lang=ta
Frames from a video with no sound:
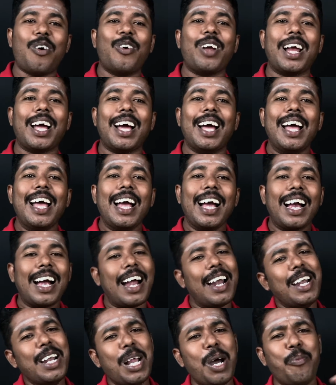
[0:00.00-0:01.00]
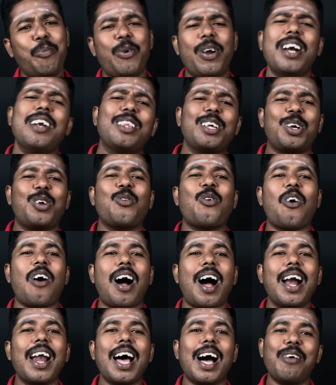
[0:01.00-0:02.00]
அவரை கண் அப்படின்னா திட்டுவோம்
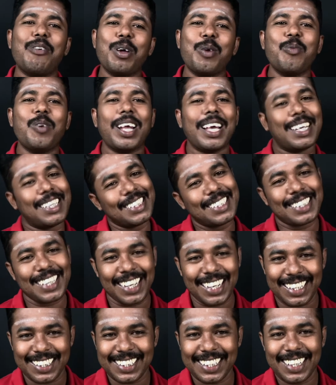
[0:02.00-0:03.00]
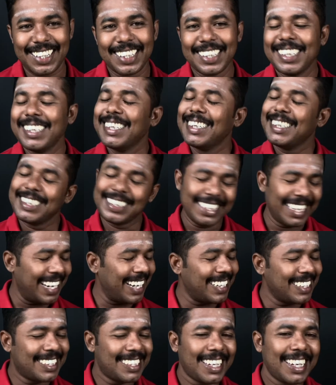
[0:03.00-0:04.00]
ஆனால் அவர் மடே சரிங்க சார்
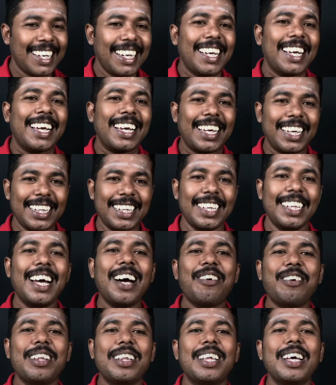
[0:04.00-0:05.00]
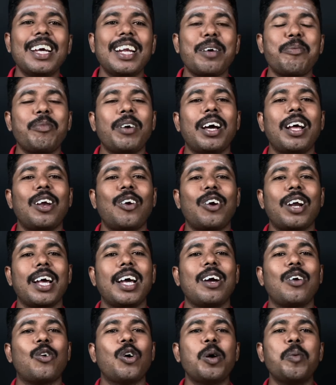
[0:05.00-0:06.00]
சரிங்க சார் இதுதான் வந்து நம்மளோட
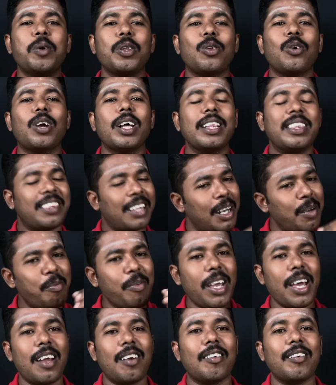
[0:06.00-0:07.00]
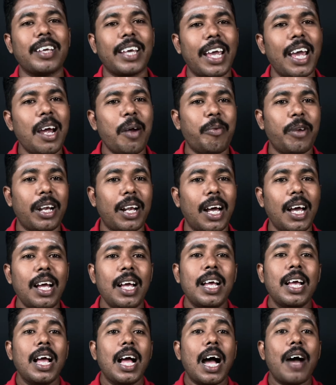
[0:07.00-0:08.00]
கோபத்தோட தன்மையாக இருக்கும் ஏன் அப்படின்னா
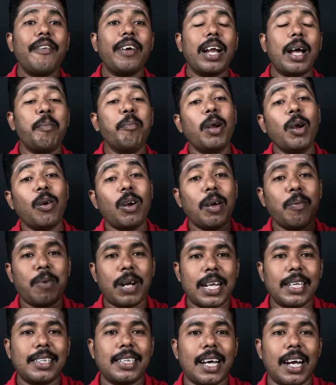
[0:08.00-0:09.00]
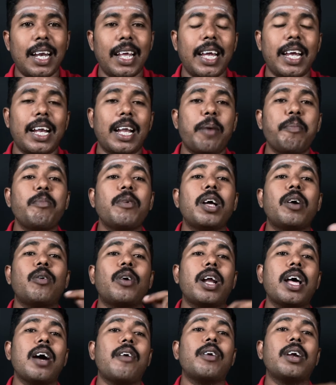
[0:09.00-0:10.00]
அவன் நம்மளோட பலசாலி
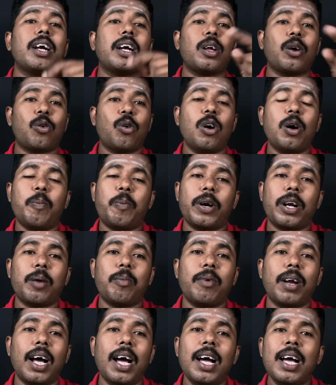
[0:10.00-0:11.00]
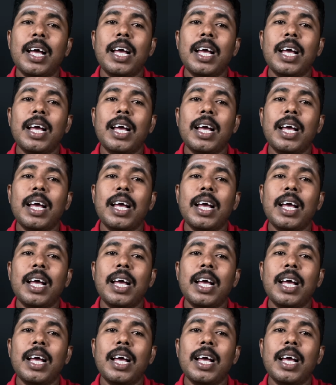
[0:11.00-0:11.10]
நம்மளோட அவனுக்கிட்ட கோவப்பட்டோம்னா